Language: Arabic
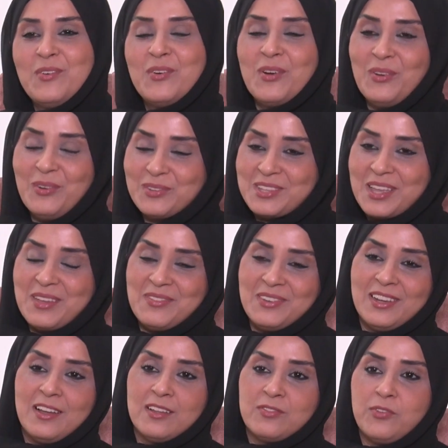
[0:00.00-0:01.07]
وكله سايب
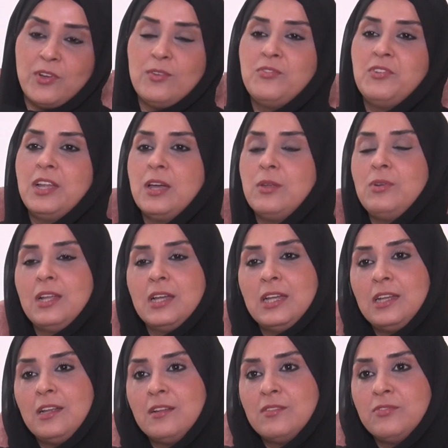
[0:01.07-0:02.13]
الاطفال وفي الاخر يقول لك
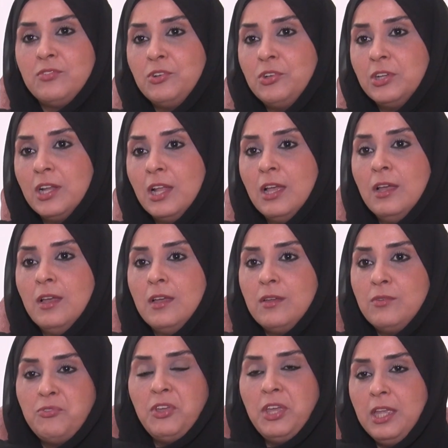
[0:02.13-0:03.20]
الاطفال
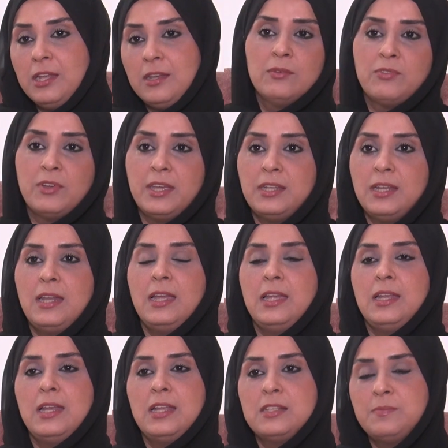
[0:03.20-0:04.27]
فين فهنا
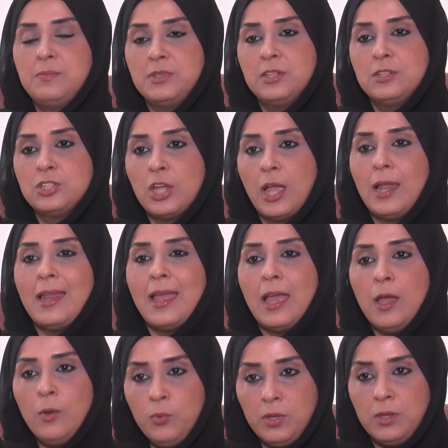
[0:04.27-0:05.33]
لا الناس بتنشغل
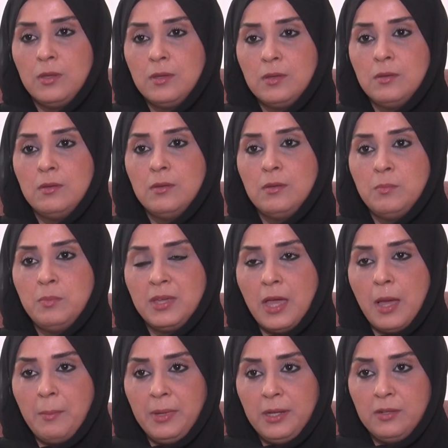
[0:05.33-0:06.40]
قوي
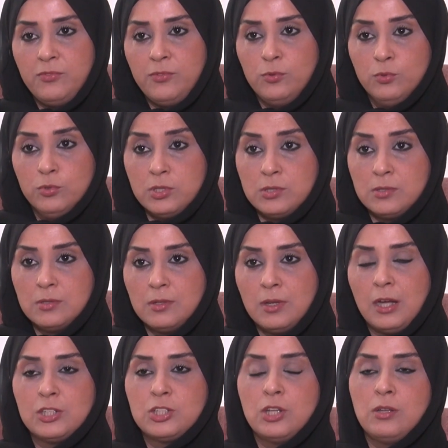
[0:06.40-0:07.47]
بجمع الفلوس
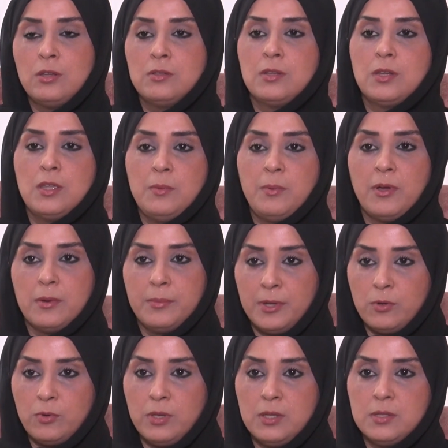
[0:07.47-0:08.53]
عشان اقدر اجيب عربيه
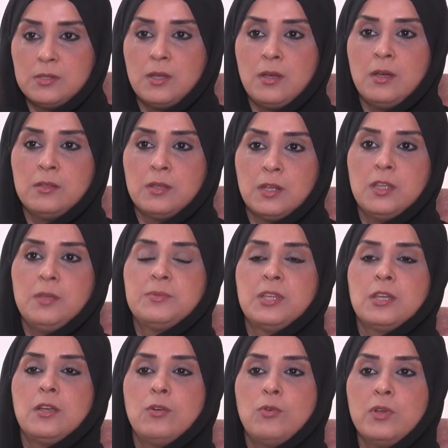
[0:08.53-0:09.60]
كويسه اقدر اجيب
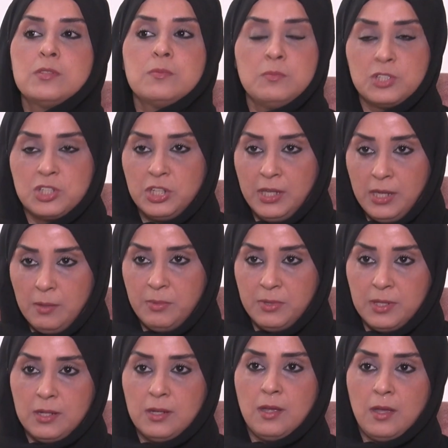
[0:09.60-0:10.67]
سكن كويس مش عيب
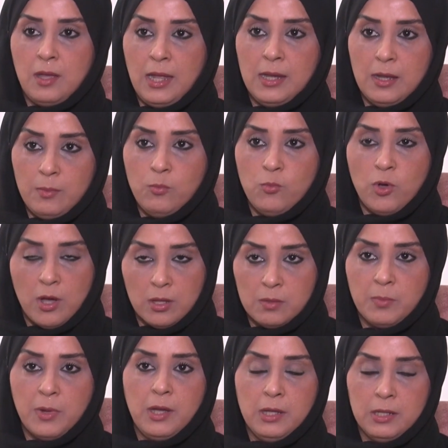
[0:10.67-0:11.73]
ان انا احلم
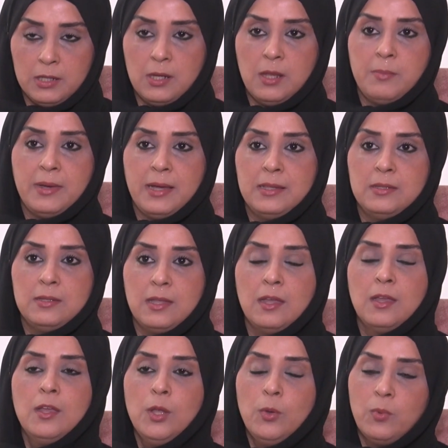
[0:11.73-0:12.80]
واطمح ان انا يبقى عندي
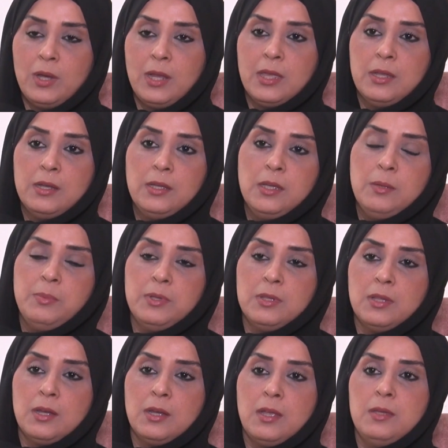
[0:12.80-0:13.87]
ده ولكن عيب
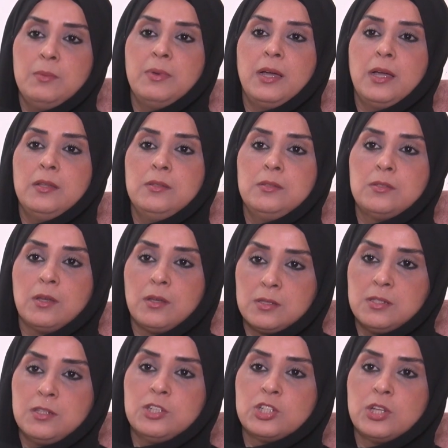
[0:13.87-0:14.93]
ان انا يبقى عندي
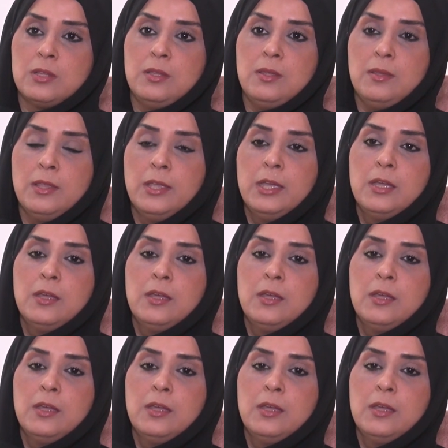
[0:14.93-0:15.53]
تقصير شديد